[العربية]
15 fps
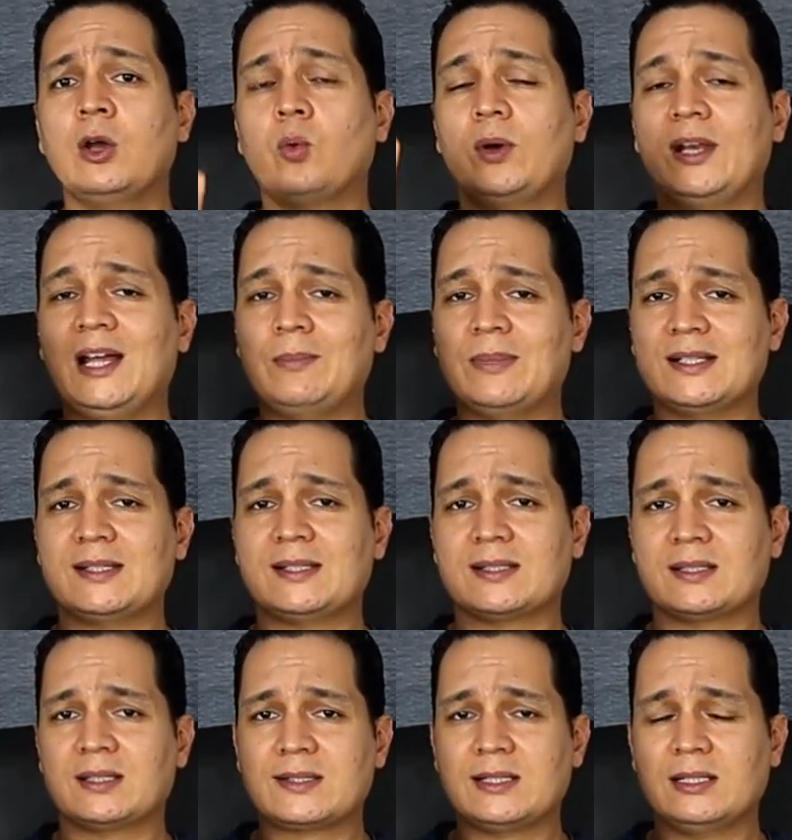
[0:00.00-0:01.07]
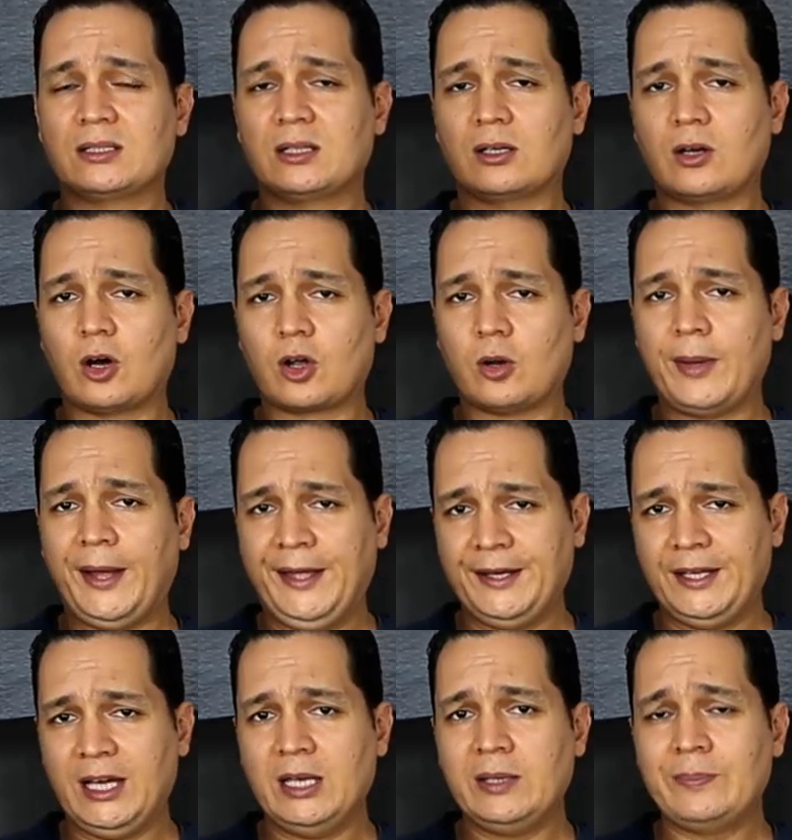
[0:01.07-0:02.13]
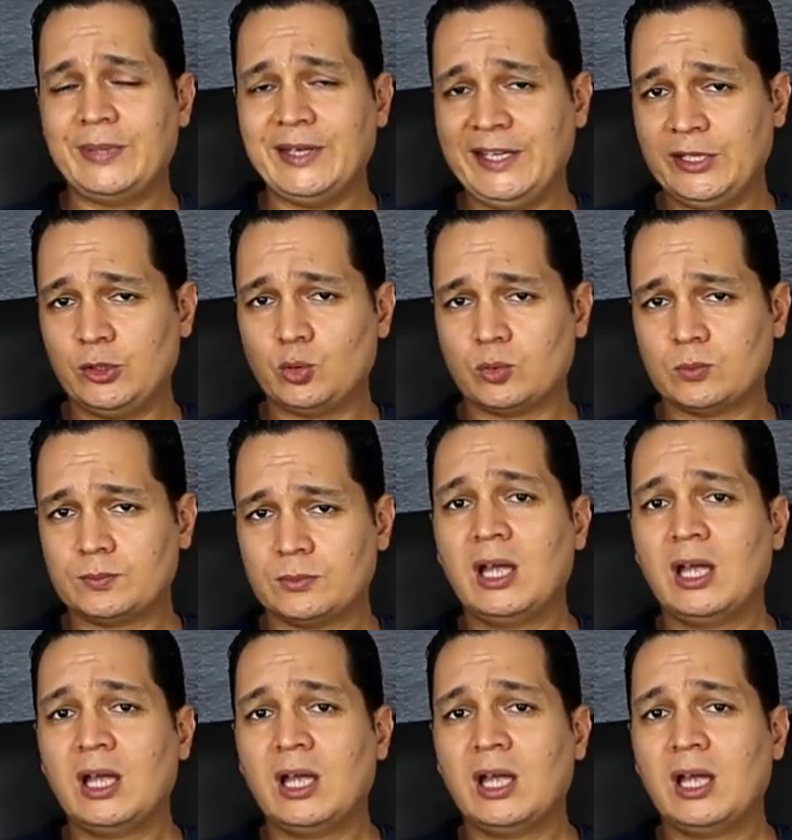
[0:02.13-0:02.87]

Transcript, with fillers: ولمس سلك كهرباء عريان بإيده